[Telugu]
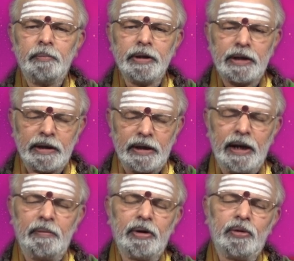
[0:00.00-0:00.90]
మీ చేతుల
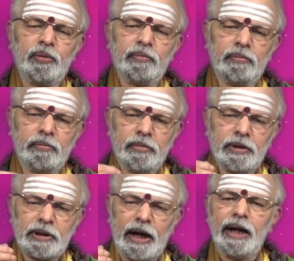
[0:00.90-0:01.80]
వరకు
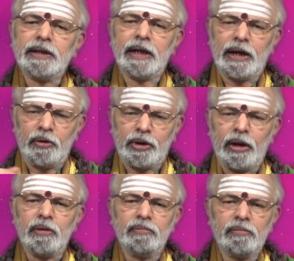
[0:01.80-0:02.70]
సహాయం
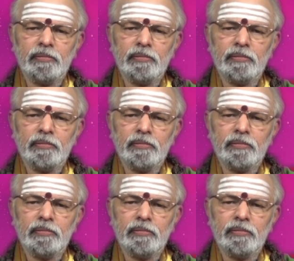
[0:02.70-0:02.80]
చేయగలుగుతారు